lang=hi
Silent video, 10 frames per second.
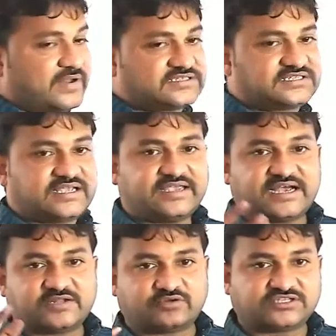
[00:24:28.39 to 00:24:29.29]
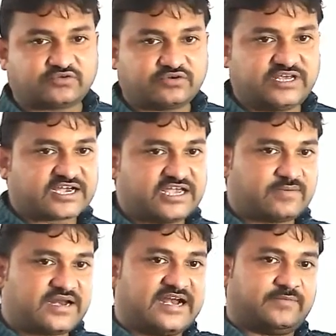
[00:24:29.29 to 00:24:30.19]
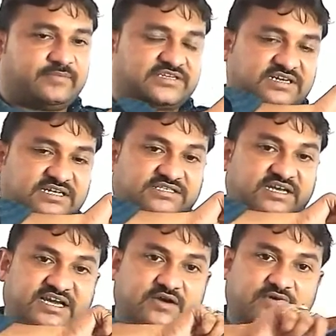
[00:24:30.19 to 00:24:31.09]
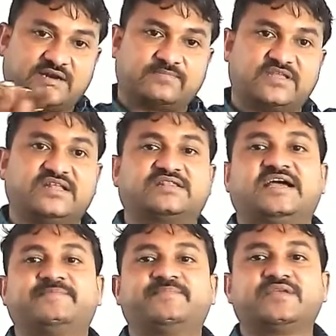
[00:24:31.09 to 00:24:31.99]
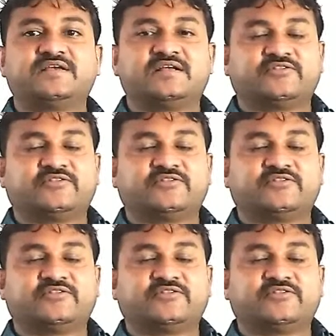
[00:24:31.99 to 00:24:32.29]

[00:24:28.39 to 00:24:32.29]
वर्ग संख्या याद होना जरूरी है कई बार डायरेक्ट प्रश्न घनसंख्याओं का क्रम दे देता है